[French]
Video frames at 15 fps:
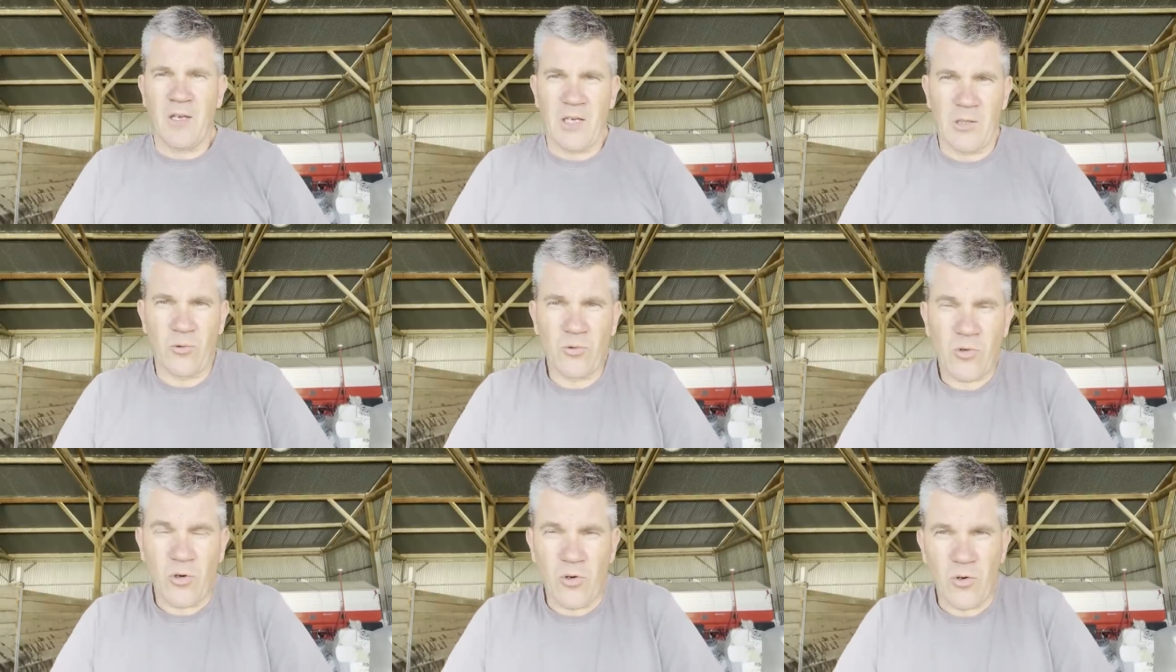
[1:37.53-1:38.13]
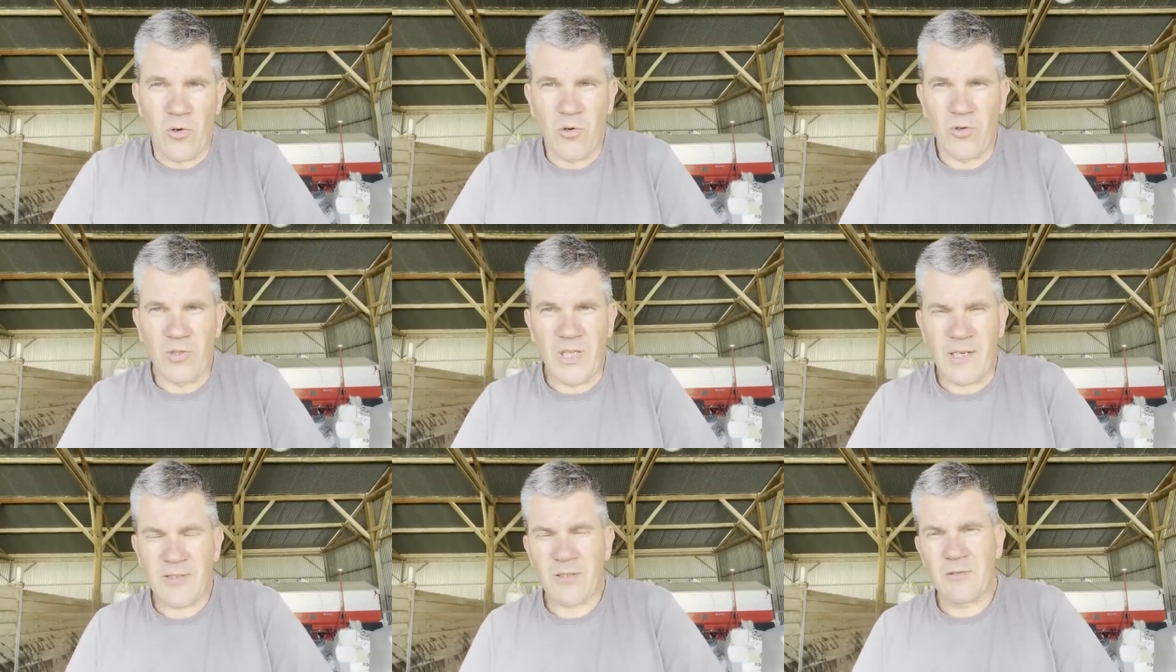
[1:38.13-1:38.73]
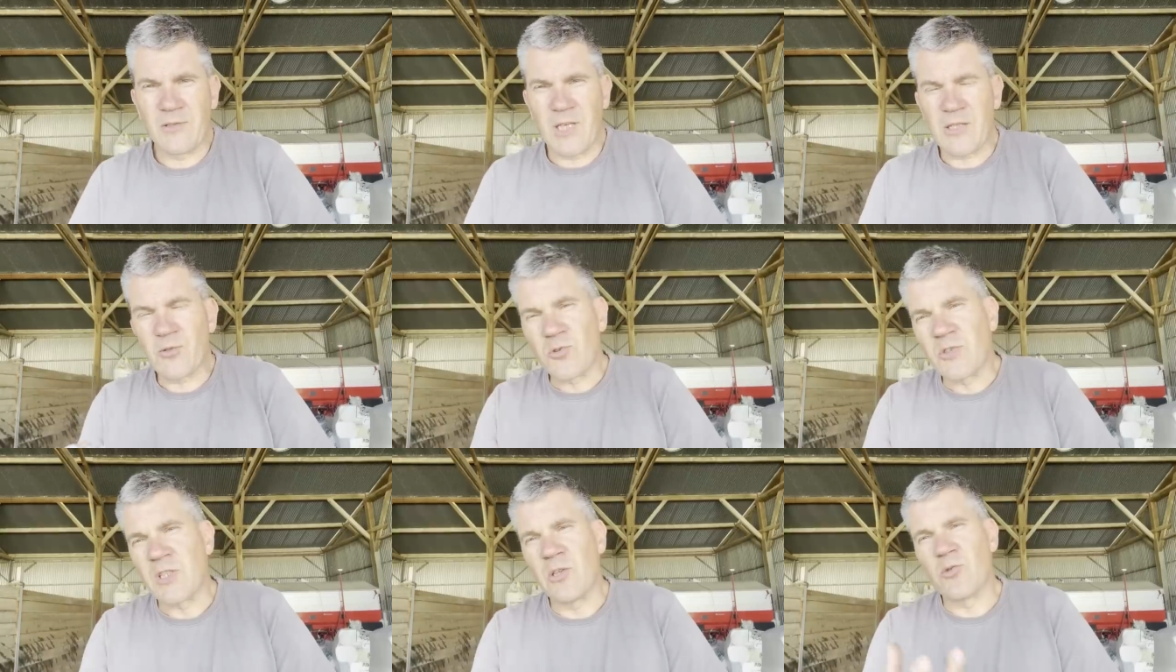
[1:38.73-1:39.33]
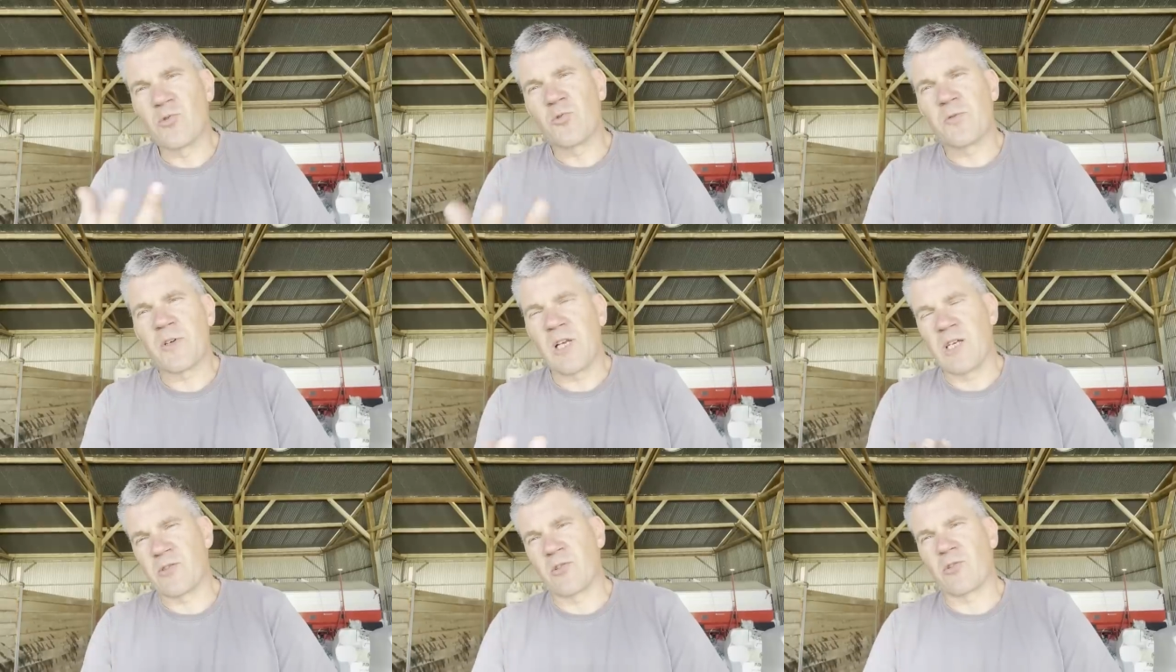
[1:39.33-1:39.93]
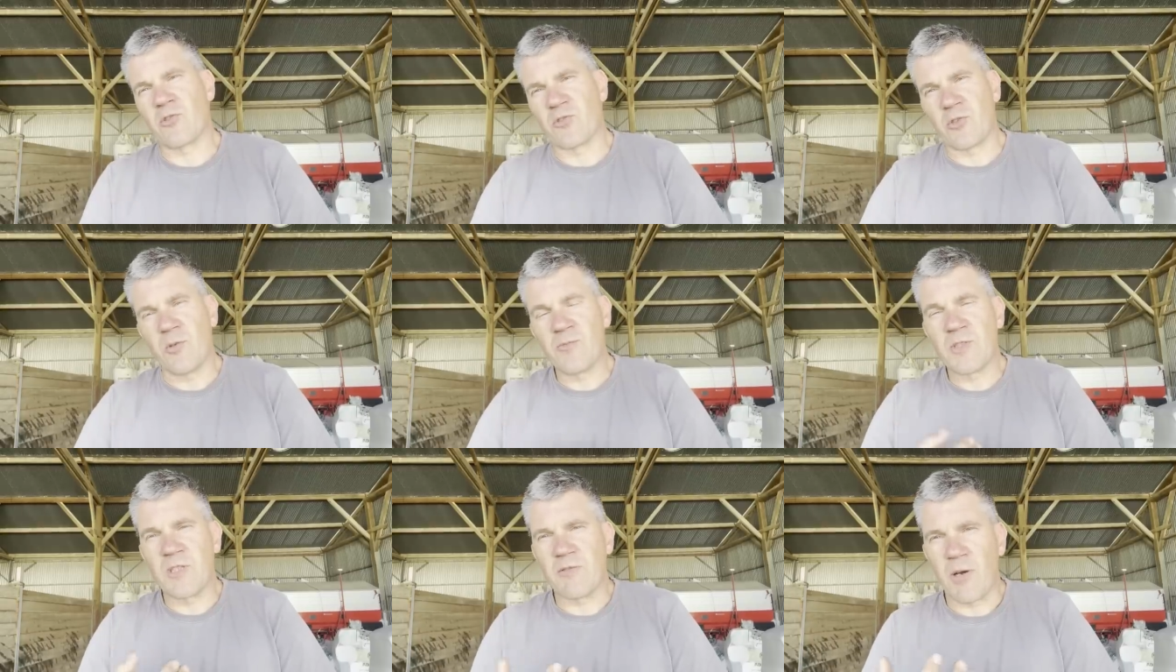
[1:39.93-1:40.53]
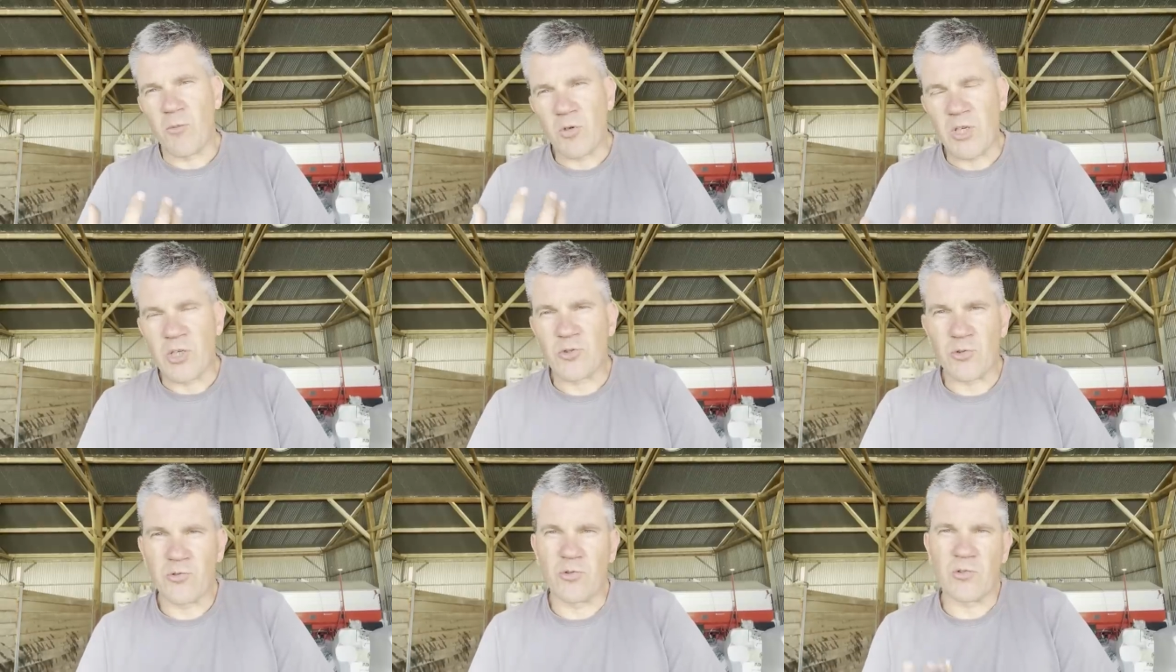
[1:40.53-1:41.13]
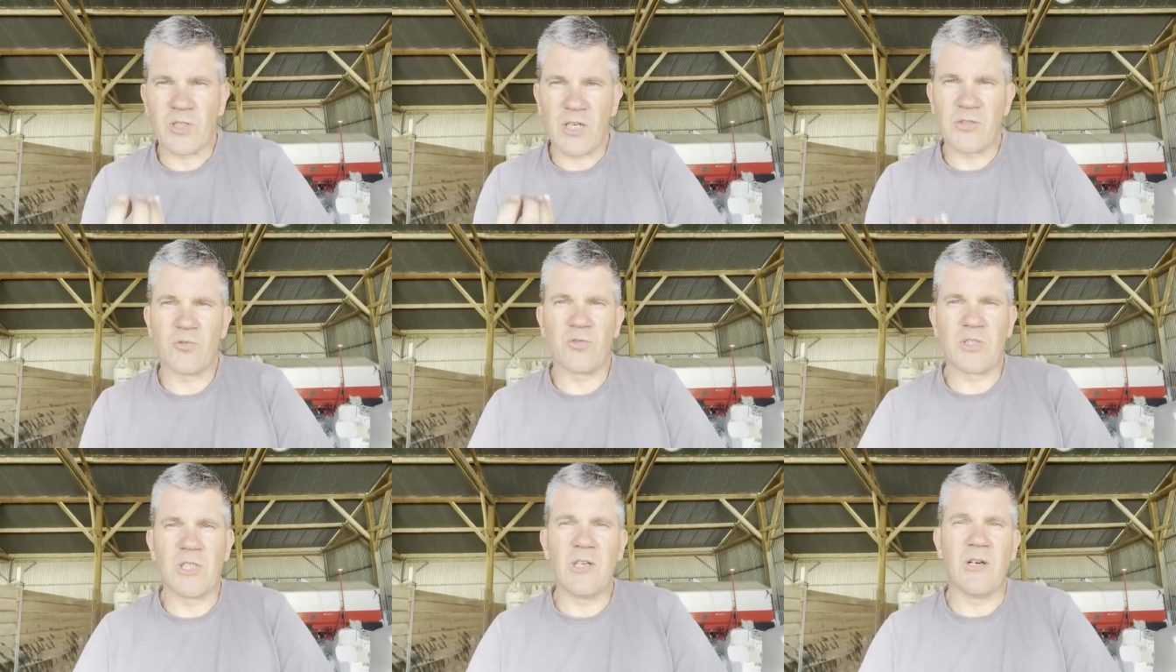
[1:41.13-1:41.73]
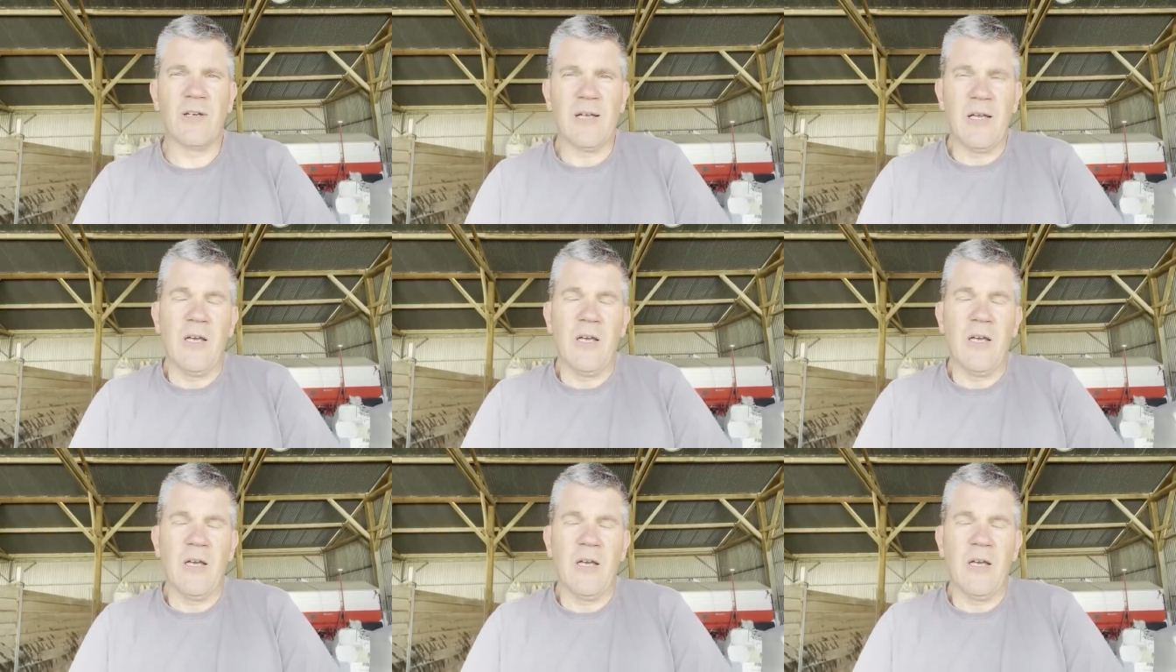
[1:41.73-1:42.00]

Et donc, euh, d'associer le soufre et l'azote ensemble, c'est vraiment quelque chose de très utile,